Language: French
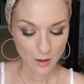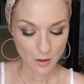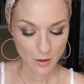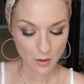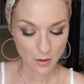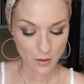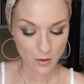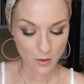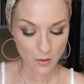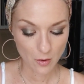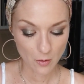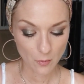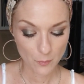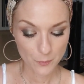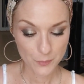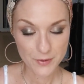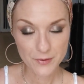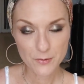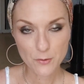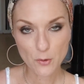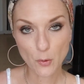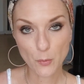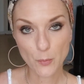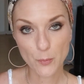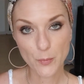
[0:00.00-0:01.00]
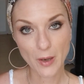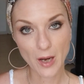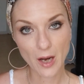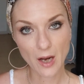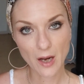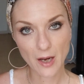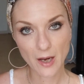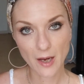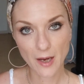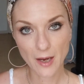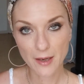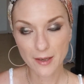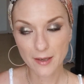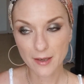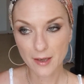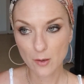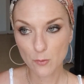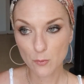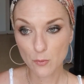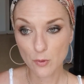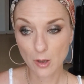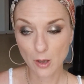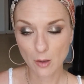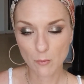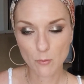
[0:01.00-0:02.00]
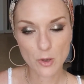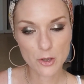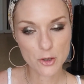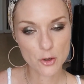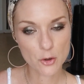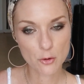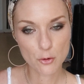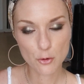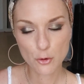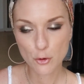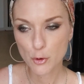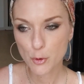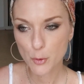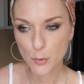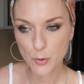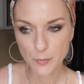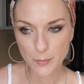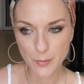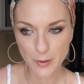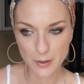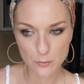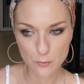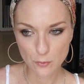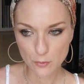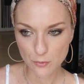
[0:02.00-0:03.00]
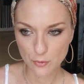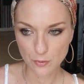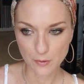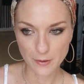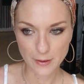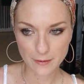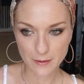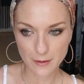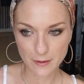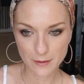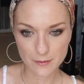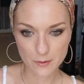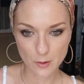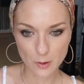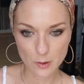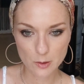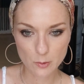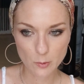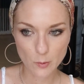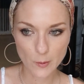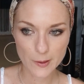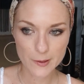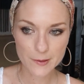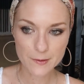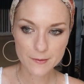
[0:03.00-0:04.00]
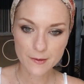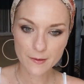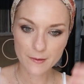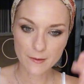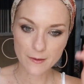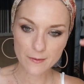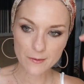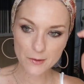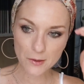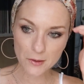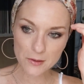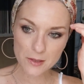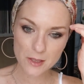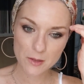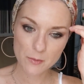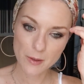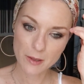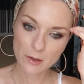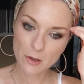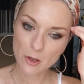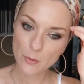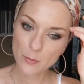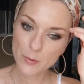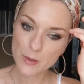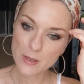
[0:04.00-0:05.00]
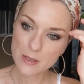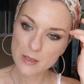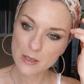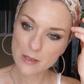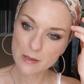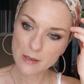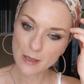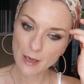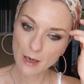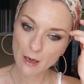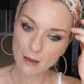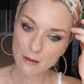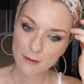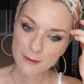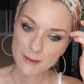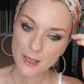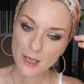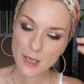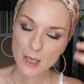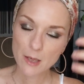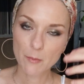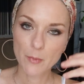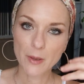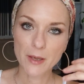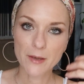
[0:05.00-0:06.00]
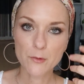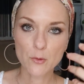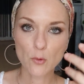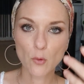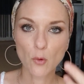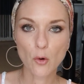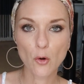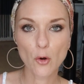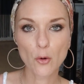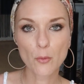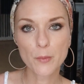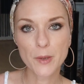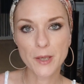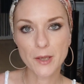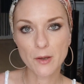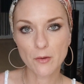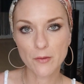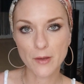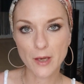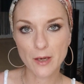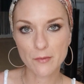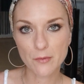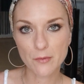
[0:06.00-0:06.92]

Euh, puisque pareil, il y a eu, alors moi je, ne suis pas toujours les actualités des sorties make-up, etc. Mais ils sont remis en